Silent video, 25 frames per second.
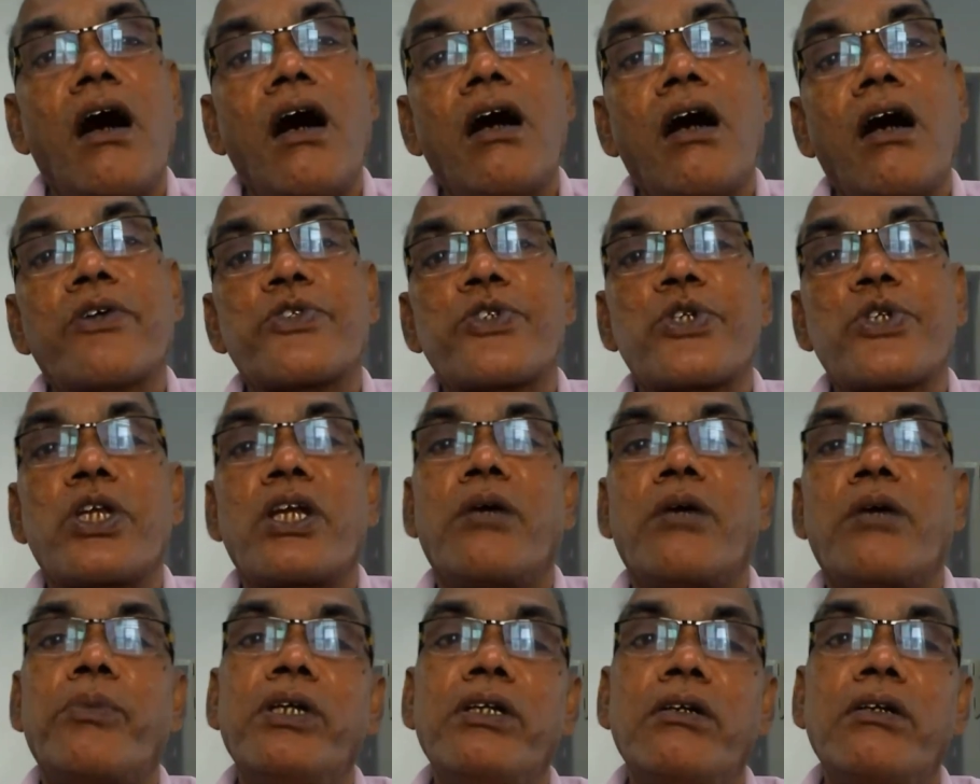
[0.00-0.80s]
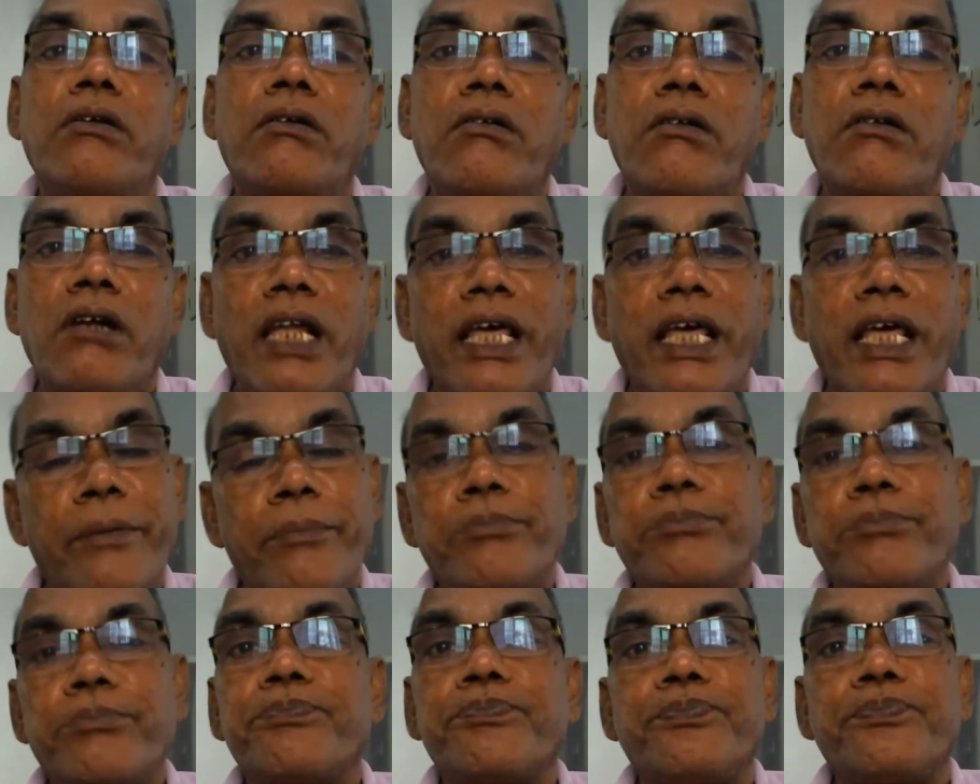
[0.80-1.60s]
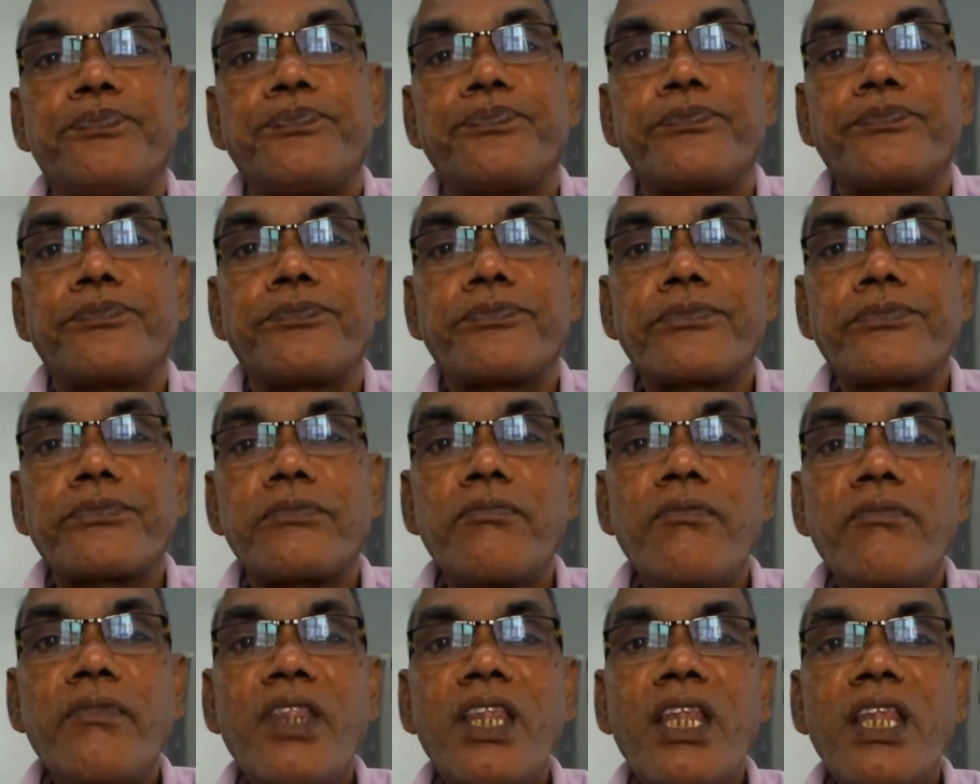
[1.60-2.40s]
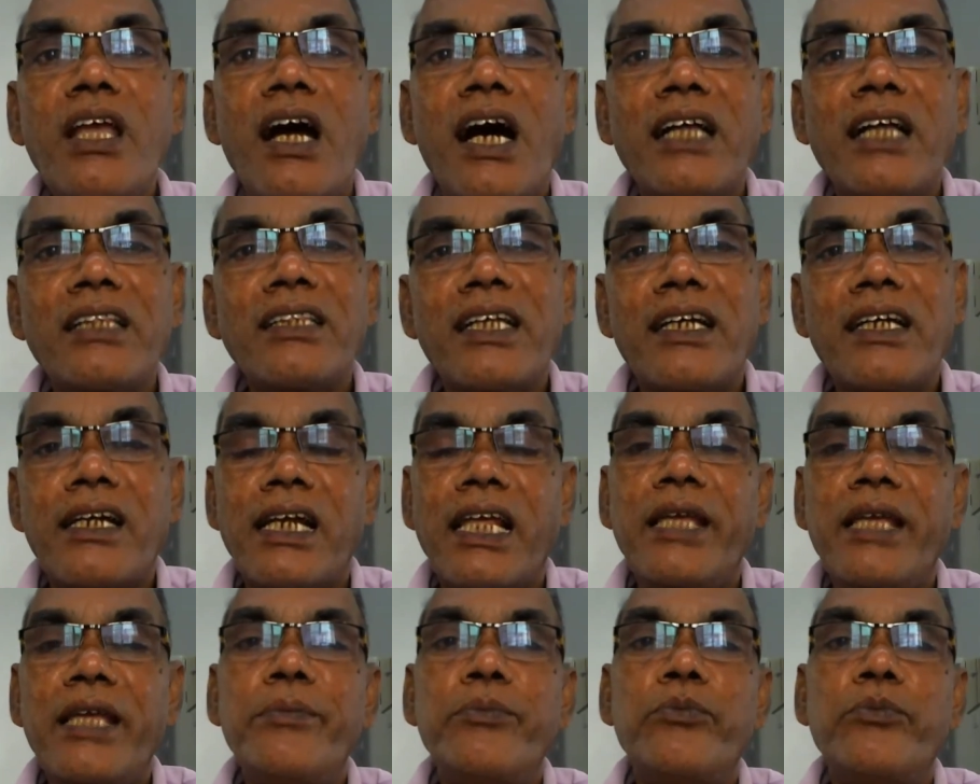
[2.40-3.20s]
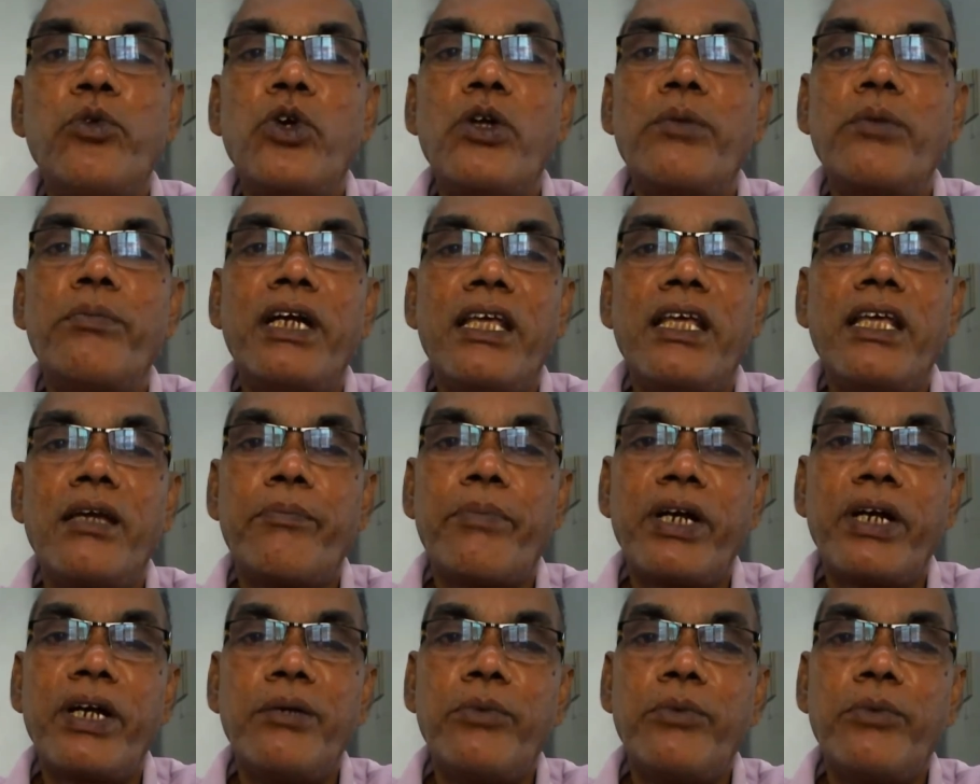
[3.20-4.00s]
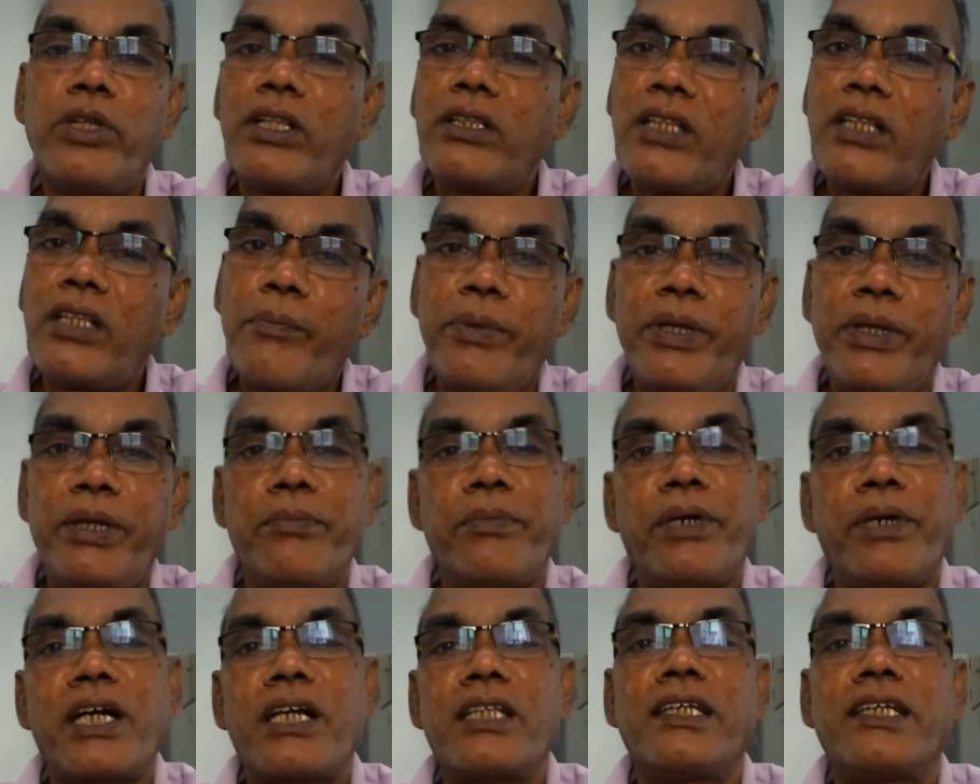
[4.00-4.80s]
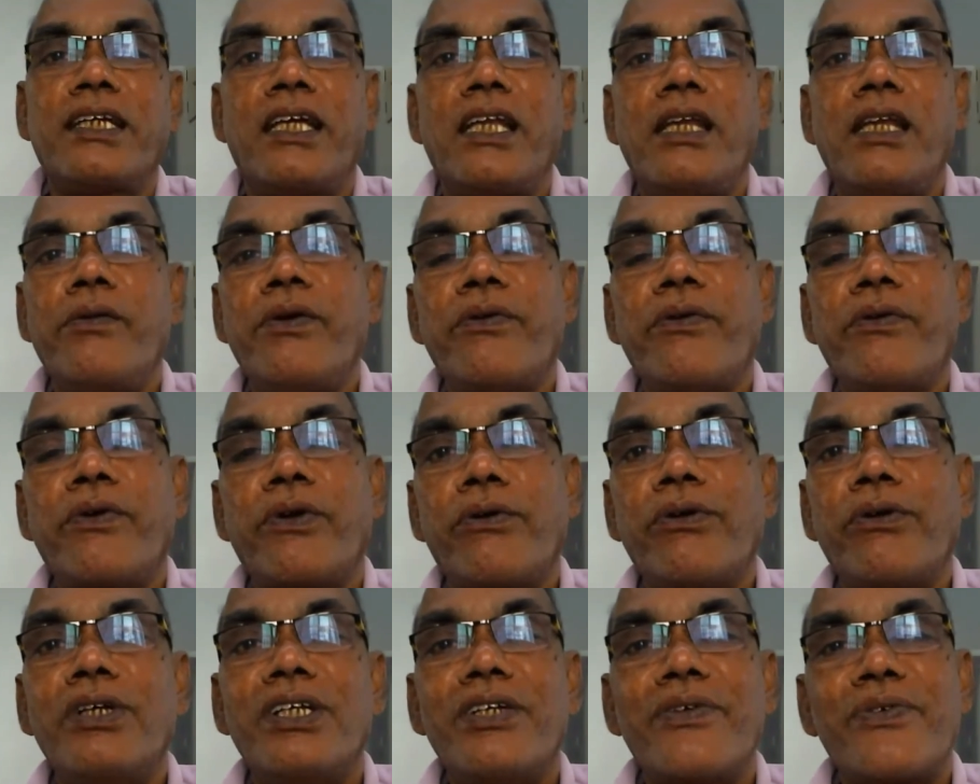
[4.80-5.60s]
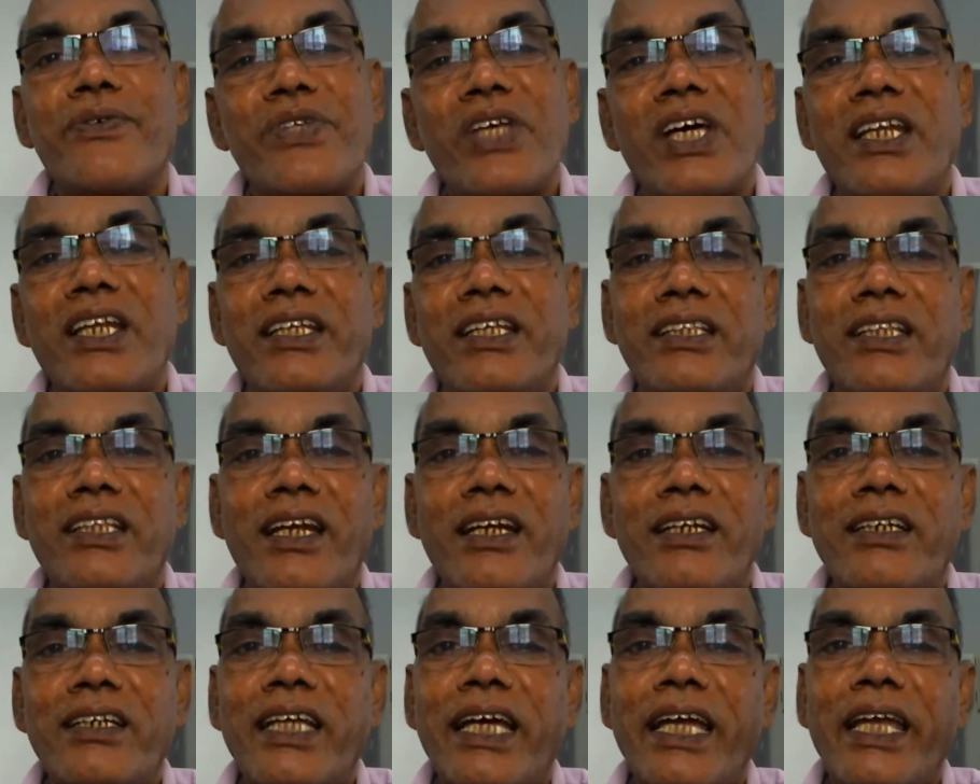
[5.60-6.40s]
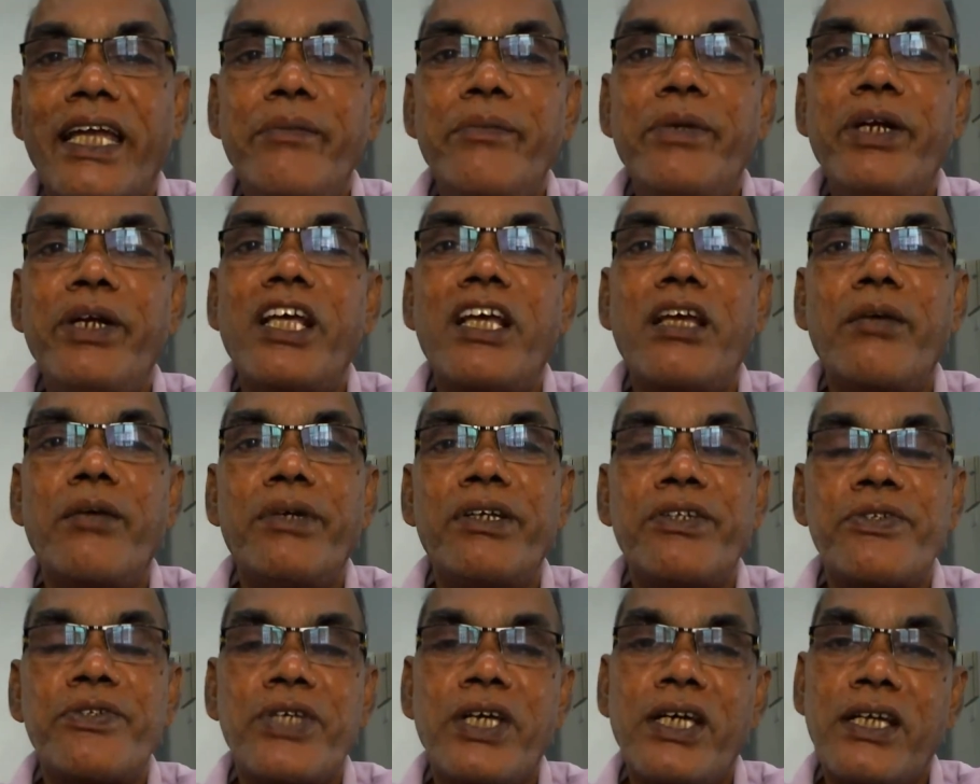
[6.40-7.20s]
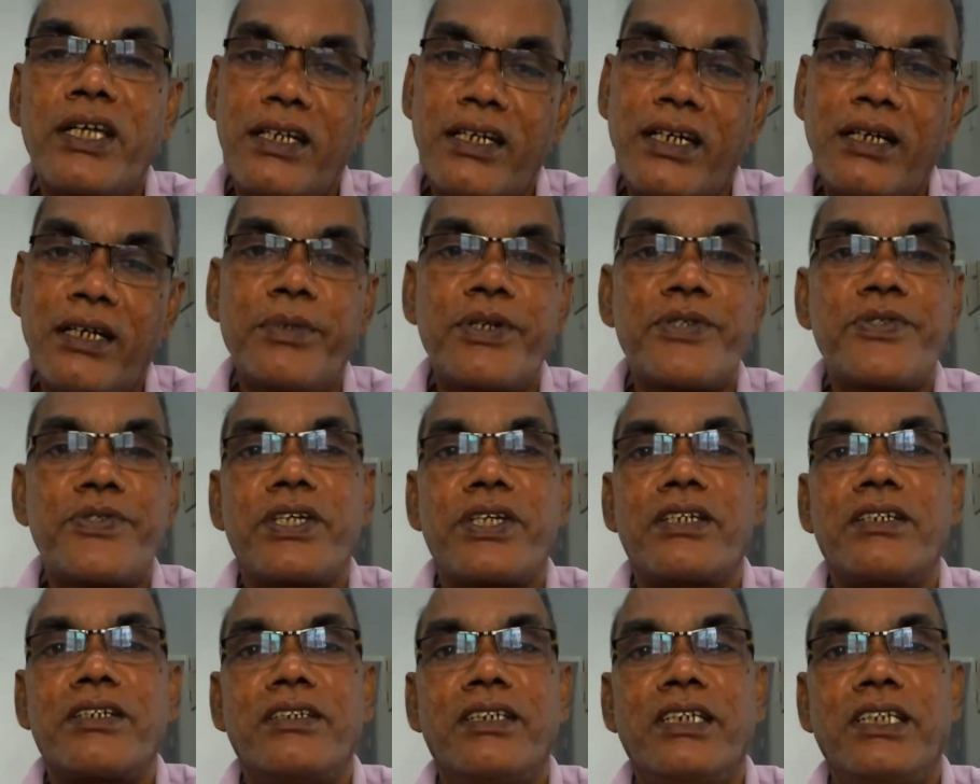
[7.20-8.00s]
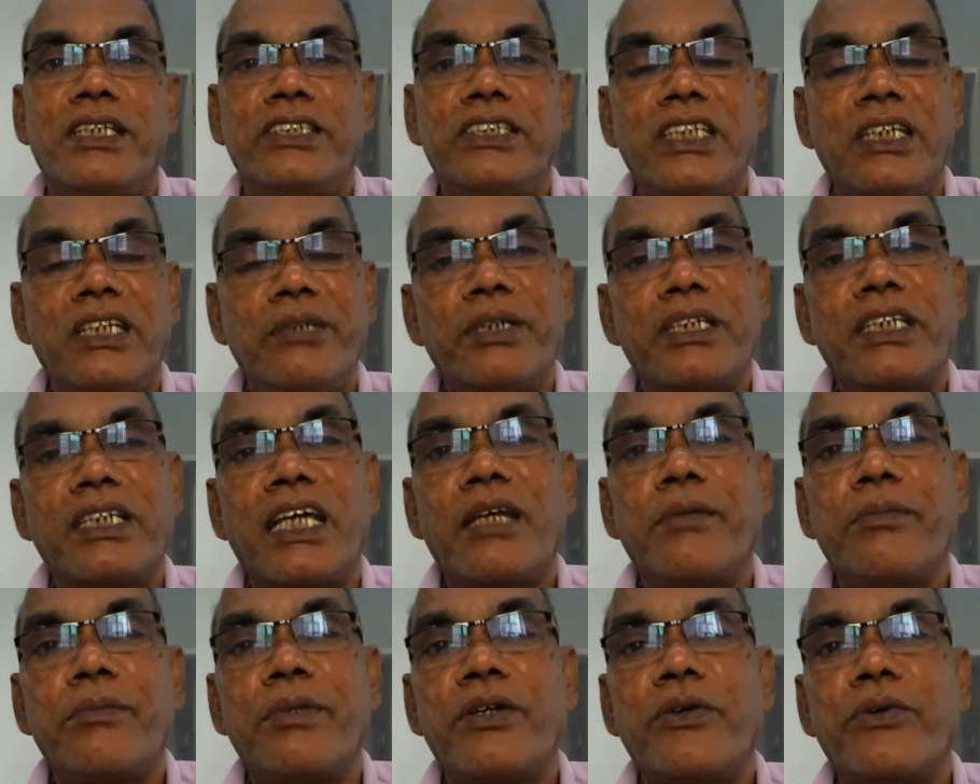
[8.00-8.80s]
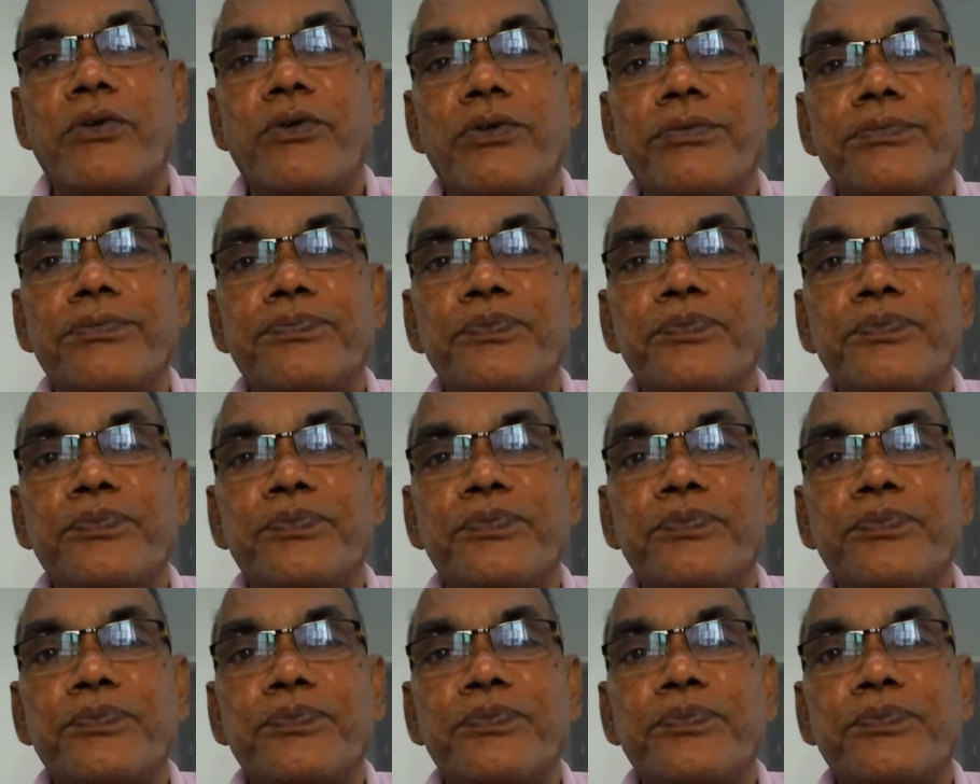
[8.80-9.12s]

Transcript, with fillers: ஆக்ஷனபிள் கிளைம் அந்த கிளைம் மூலமா நீங்க பண்ணும்போது திருப்பி அடுத்த கேள்வி வரும் சார் இதெல்லாம் டைம் எடுக்குமே சார் ஆமா சார் நிச்சயமா டைம் எடுக்கும்